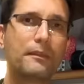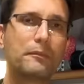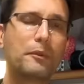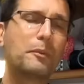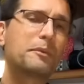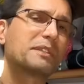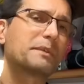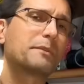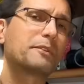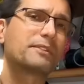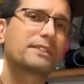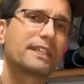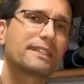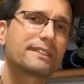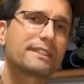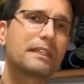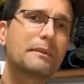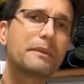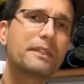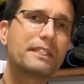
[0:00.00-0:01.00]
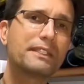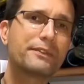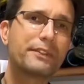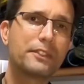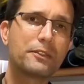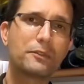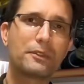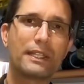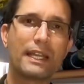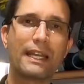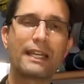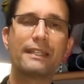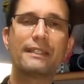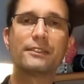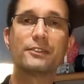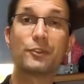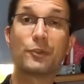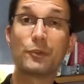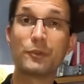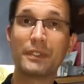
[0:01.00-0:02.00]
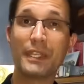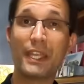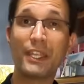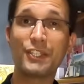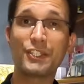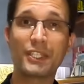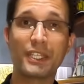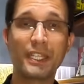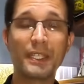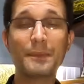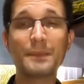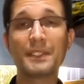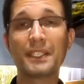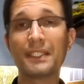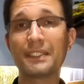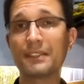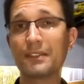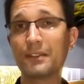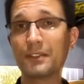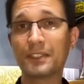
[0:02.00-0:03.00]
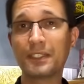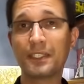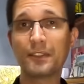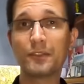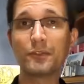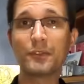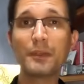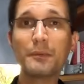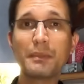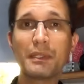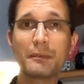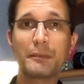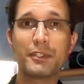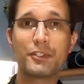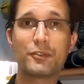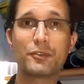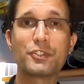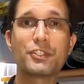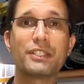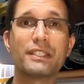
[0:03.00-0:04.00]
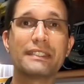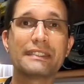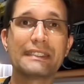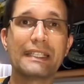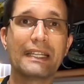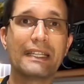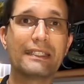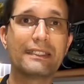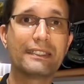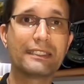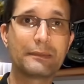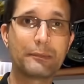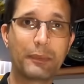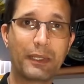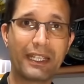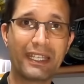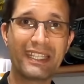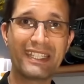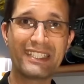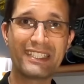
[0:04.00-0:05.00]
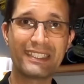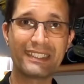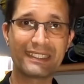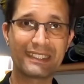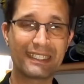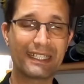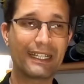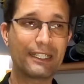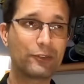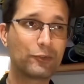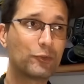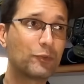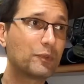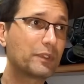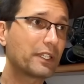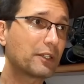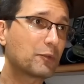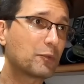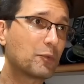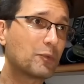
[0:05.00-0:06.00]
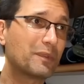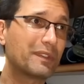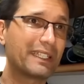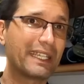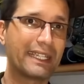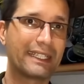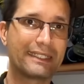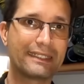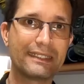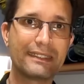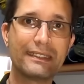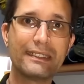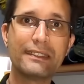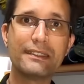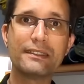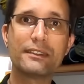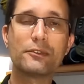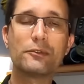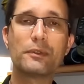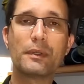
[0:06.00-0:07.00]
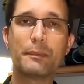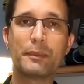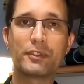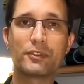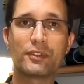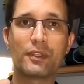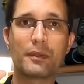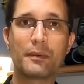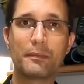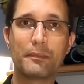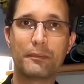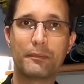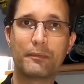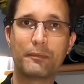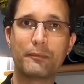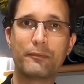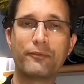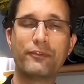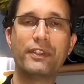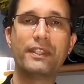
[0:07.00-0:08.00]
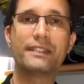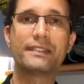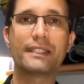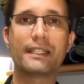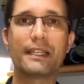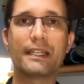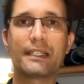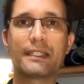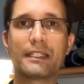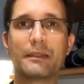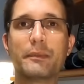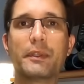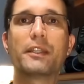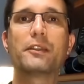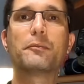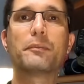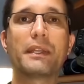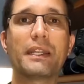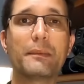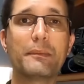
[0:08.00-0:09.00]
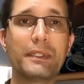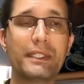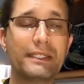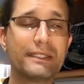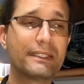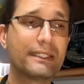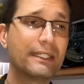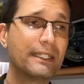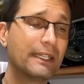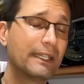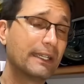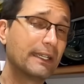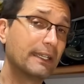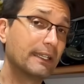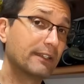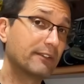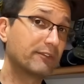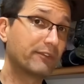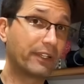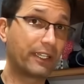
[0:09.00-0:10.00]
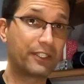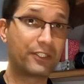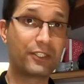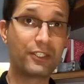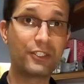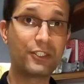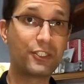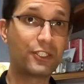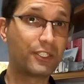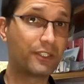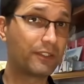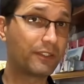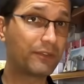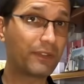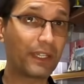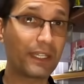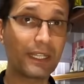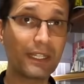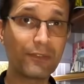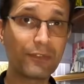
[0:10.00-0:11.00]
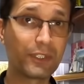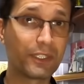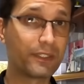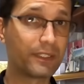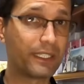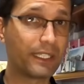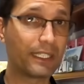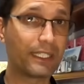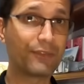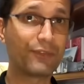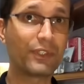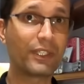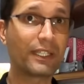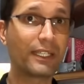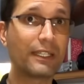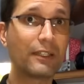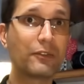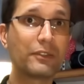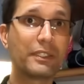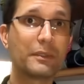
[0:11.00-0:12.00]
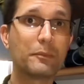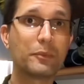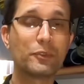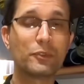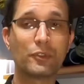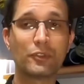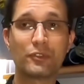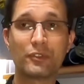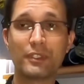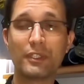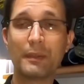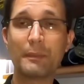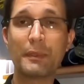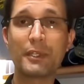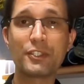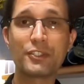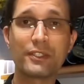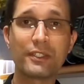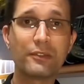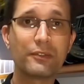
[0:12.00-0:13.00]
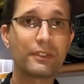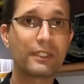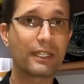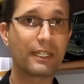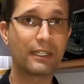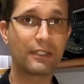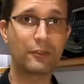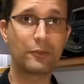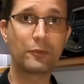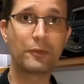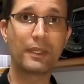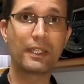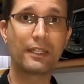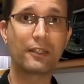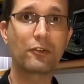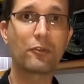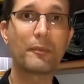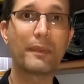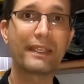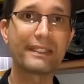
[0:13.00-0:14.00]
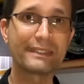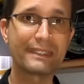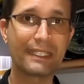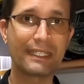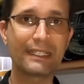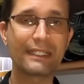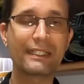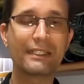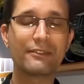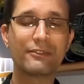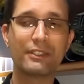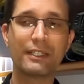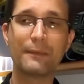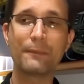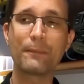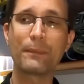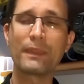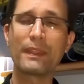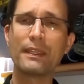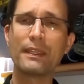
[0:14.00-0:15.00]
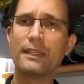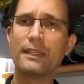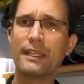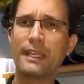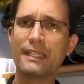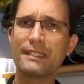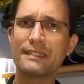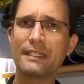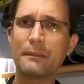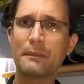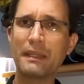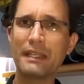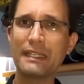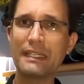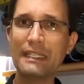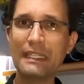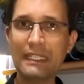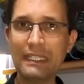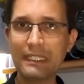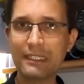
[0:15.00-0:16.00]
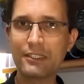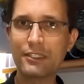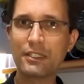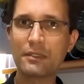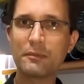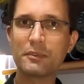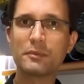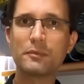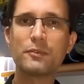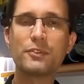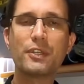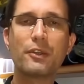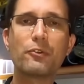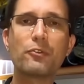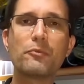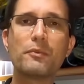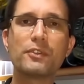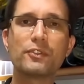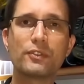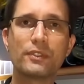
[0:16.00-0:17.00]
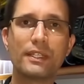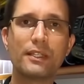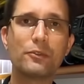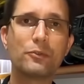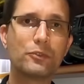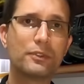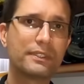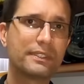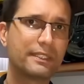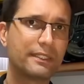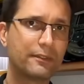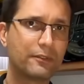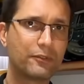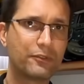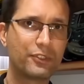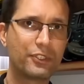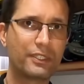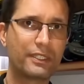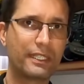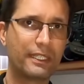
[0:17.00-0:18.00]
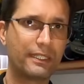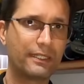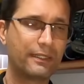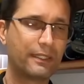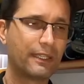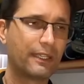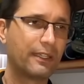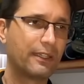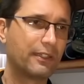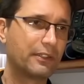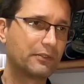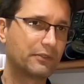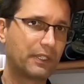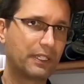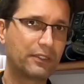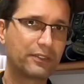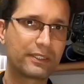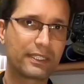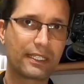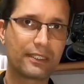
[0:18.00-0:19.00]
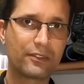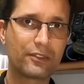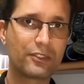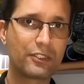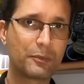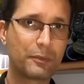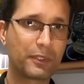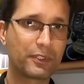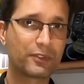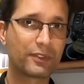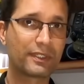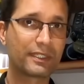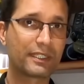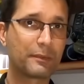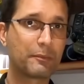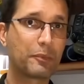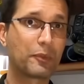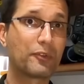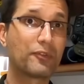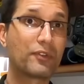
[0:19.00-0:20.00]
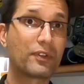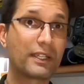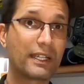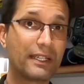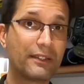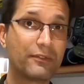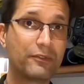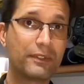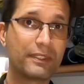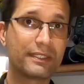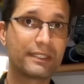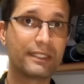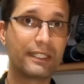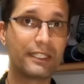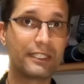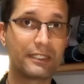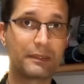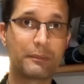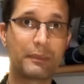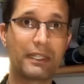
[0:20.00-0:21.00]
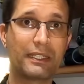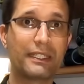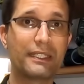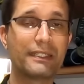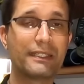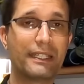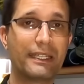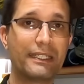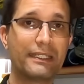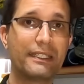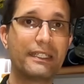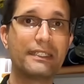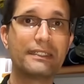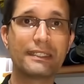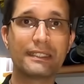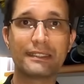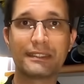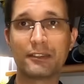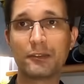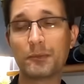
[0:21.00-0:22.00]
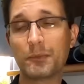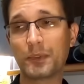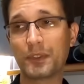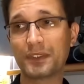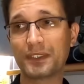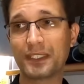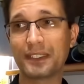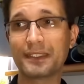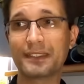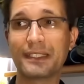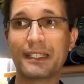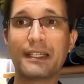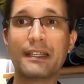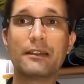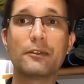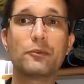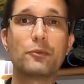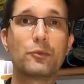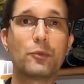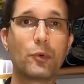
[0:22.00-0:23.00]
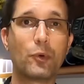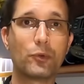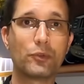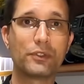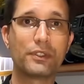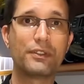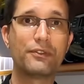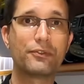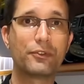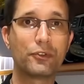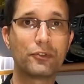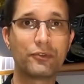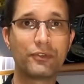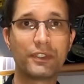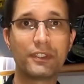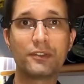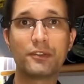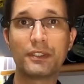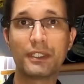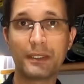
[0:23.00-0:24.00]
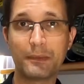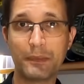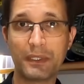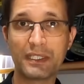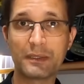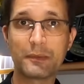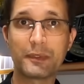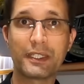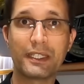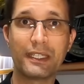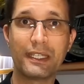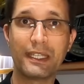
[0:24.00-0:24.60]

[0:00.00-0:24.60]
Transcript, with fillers: Bom, meus amigos, as câmeras veiculares ou dashcams, elas estão sendo amplamente utilizadas para registrar tudo o que acontece, né? Então a pessoa fixa a câmera no para-brisa, vai dirigindo e vai gravando, e ela fica lá o tempo todo. Deu a partida no carro, ela começa a gravar. Essa mania, digamos, mundial começou na Rússia, onde tem vários casos de pessoas que provocavam acidentes para tentar a indenização, processar o outro envolvido, né, mesmo que